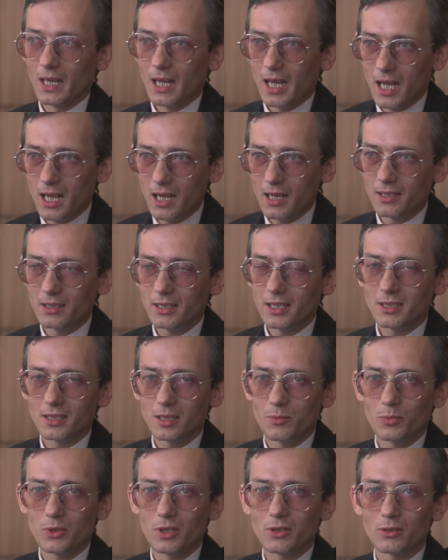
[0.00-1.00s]
a
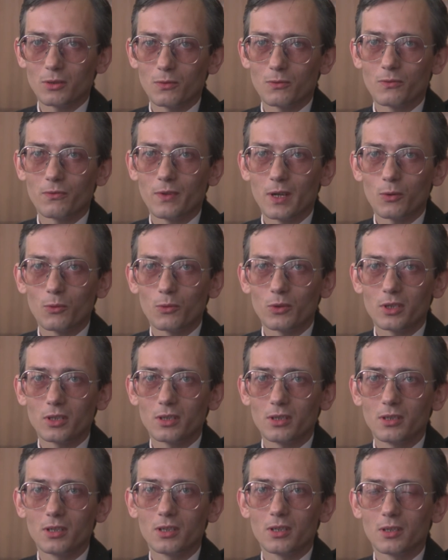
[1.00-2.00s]
następnie są
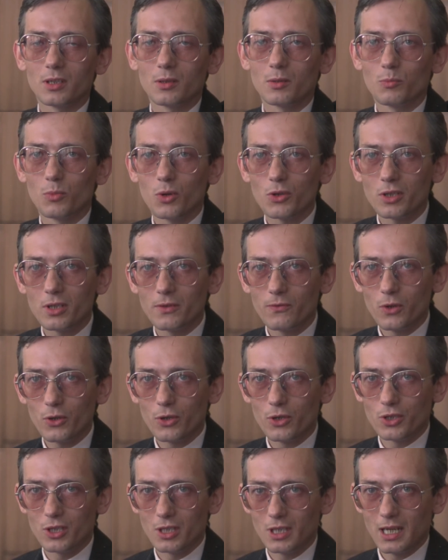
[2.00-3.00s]
warunki
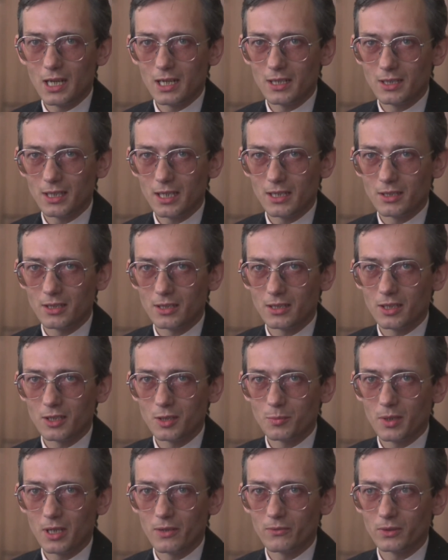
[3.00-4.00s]
możliwości realizacji tej
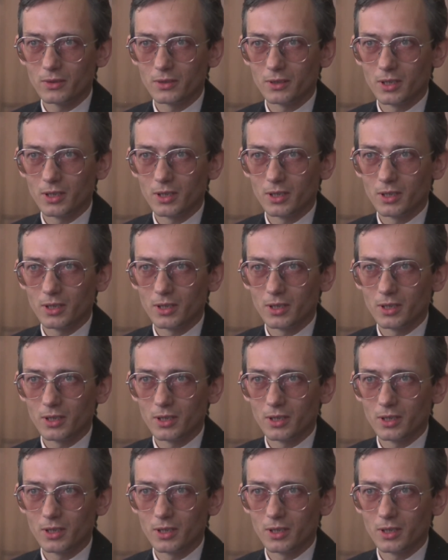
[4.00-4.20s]
sprawy.